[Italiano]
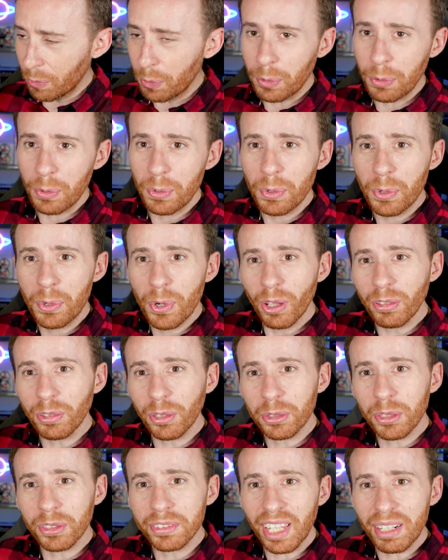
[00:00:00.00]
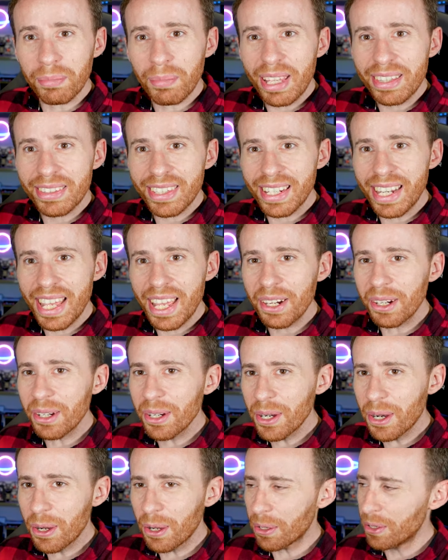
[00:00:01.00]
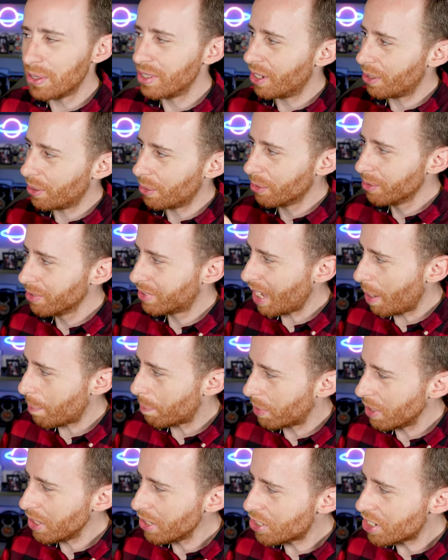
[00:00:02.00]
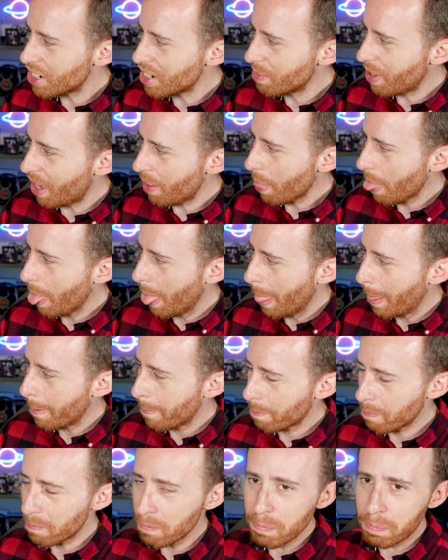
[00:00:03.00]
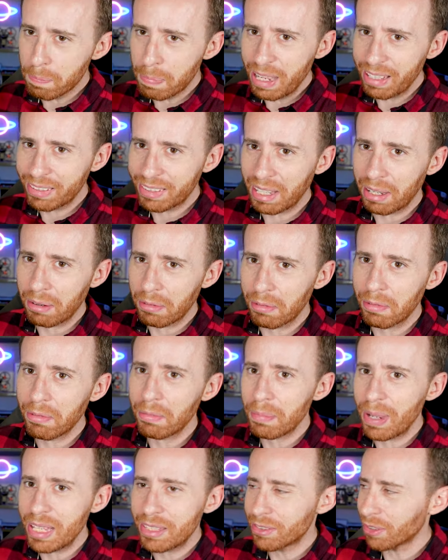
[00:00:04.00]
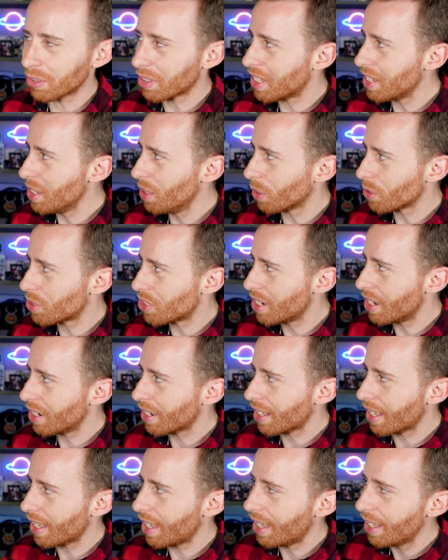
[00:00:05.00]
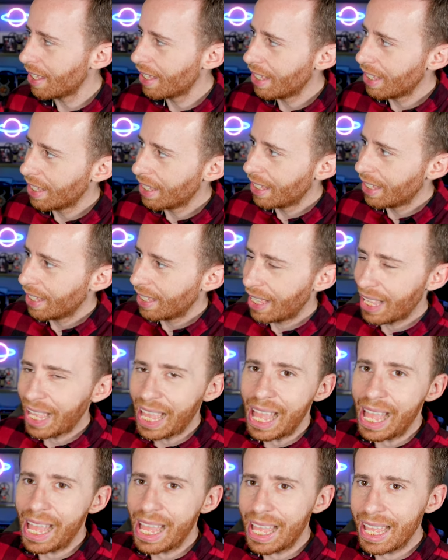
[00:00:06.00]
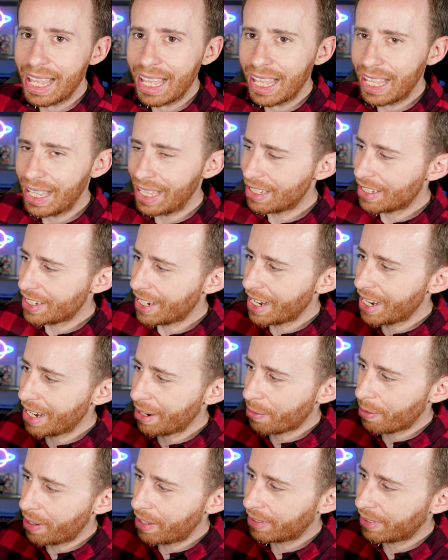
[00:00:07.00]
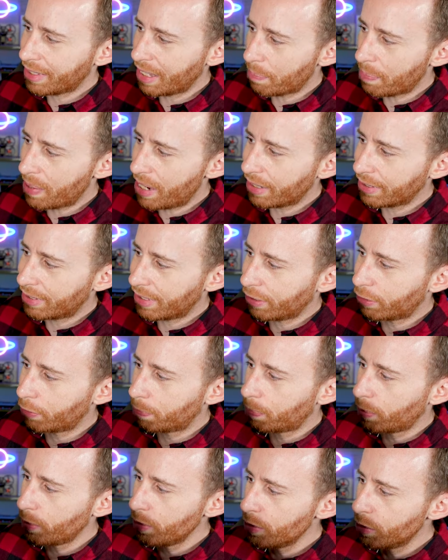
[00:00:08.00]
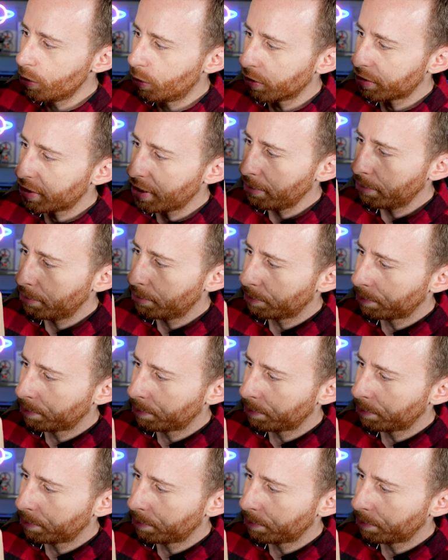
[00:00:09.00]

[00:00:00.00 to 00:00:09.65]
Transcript: un coso totalmente nero con un tappo in cima, pesa un mezzo chilo circa, e, e, e c'è questa parte spugnosa